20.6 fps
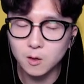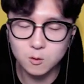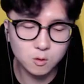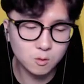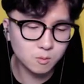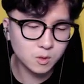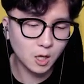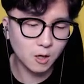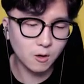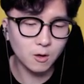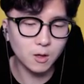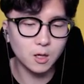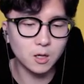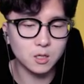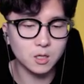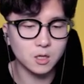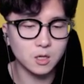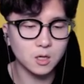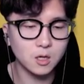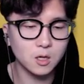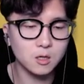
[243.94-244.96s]
좀
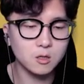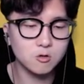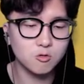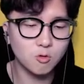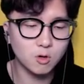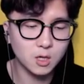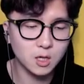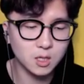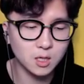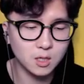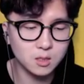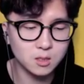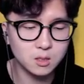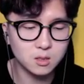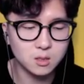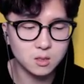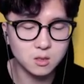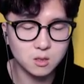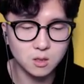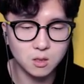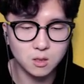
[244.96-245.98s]
사용하기
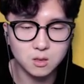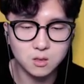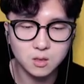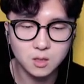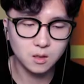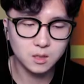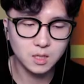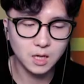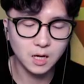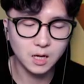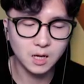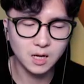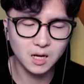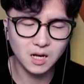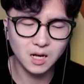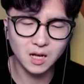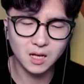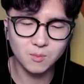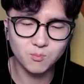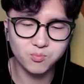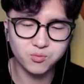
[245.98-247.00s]
수월하다는 그런
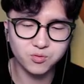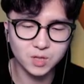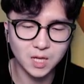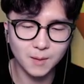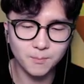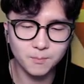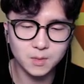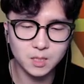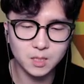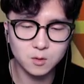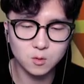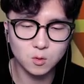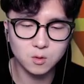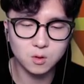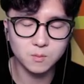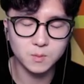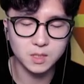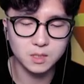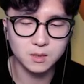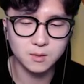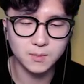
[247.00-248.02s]
약간 부담이 조금
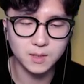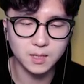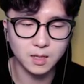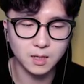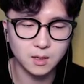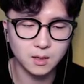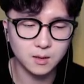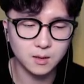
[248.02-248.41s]
있습니다